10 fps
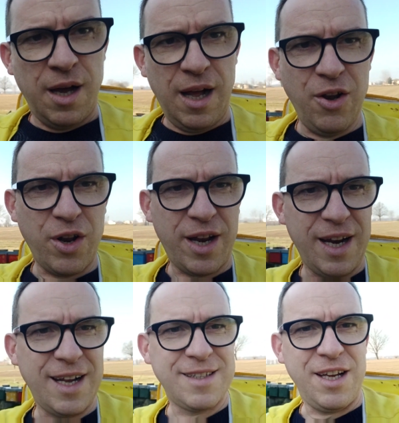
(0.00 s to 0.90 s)
Allora
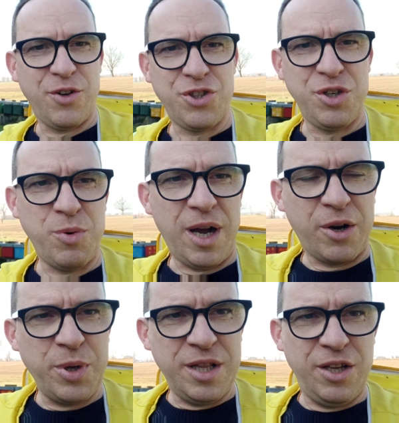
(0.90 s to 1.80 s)
ragazzi, eccoci qua.
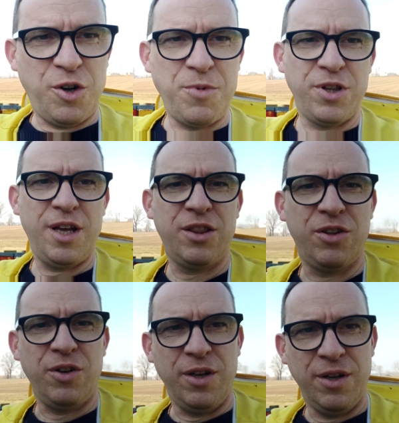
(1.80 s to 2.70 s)
Quindi, come ho
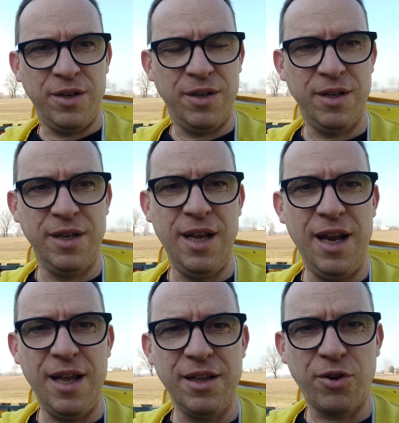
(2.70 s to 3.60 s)
detto
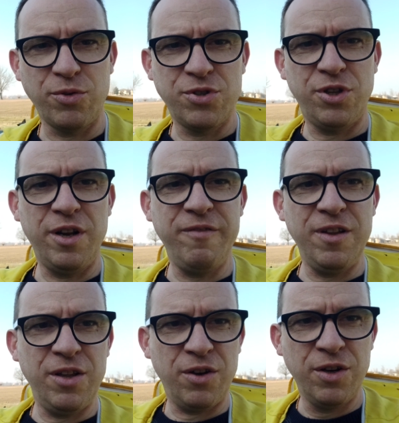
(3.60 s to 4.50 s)
nell'introduzione del
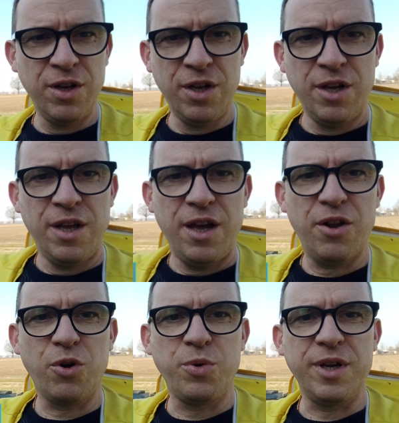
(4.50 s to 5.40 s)
video,
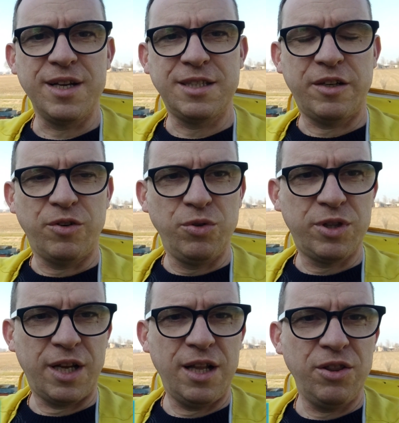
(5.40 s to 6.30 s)
ero qui che stavo
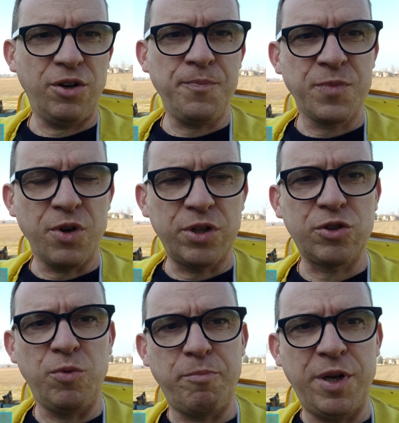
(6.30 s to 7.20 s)
nutrendo, ho
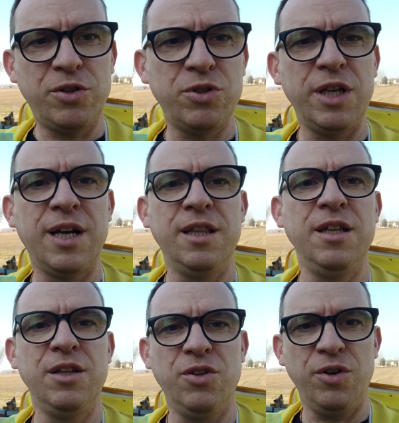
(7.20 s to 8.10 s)
dato un panetto di
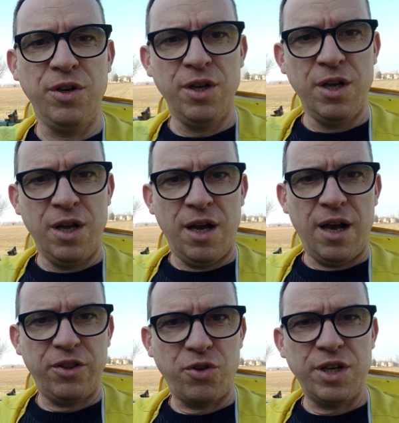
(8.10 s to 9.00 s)
candito
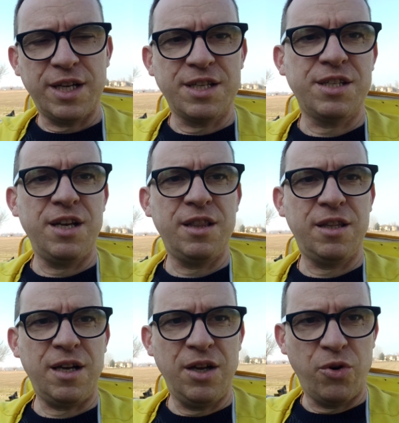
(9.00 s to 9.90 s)
ad ogni
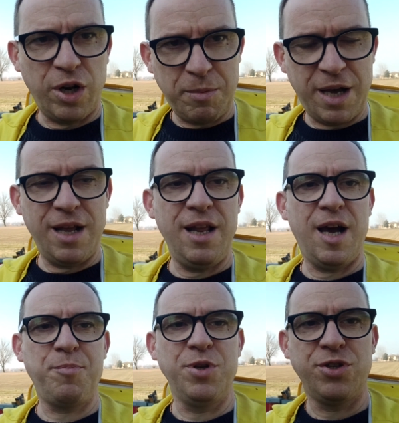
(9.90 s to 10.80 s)
cassetta, oramai le
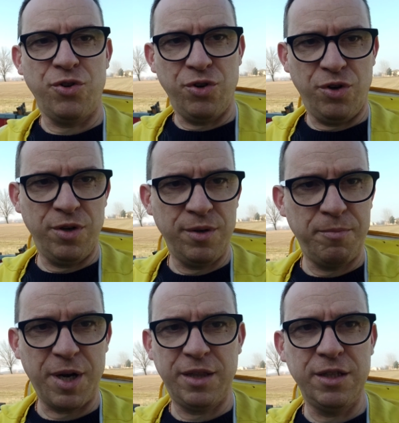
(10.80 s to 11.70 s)
api sono
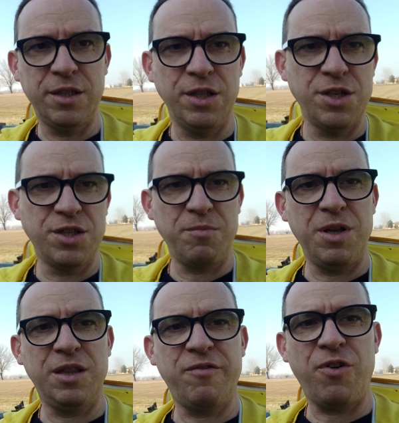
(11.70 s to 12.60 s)
partite
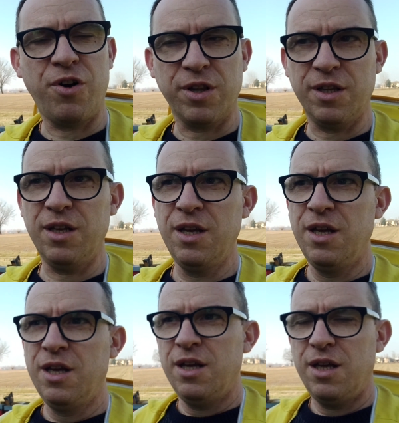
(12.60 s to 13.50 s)
decisamente forte,
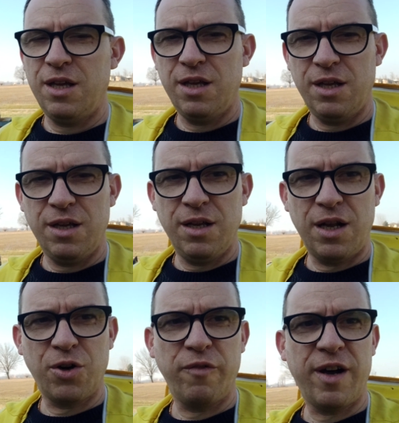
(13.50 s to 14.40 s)
e
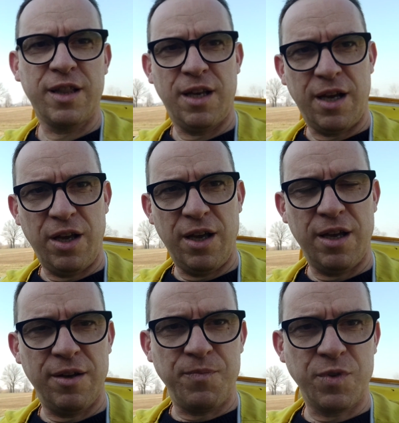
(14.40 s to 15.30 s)
la covata
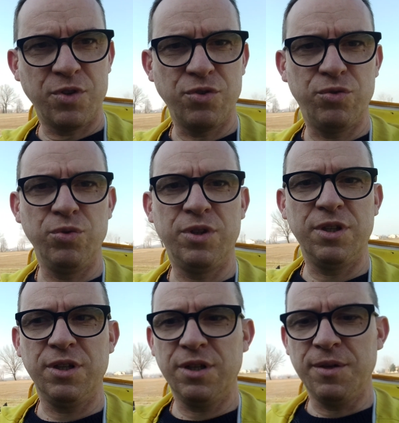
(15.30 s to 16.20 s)
è su
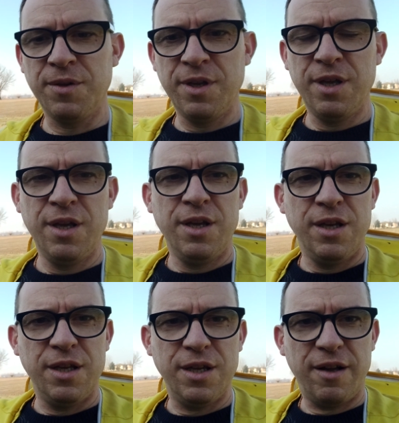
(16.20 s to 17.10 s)
tutti
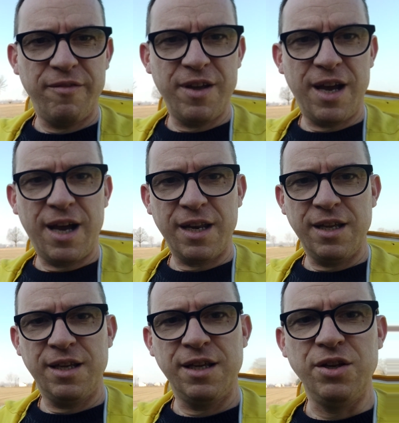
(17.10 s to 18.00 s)
i
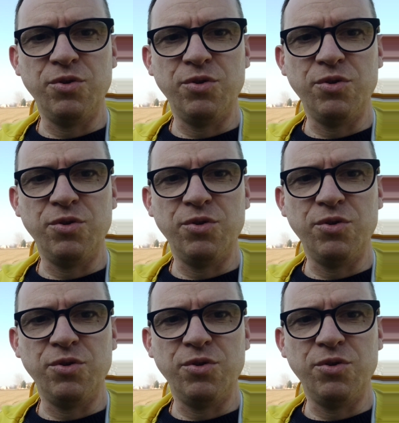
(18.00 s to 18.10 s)
alveari, i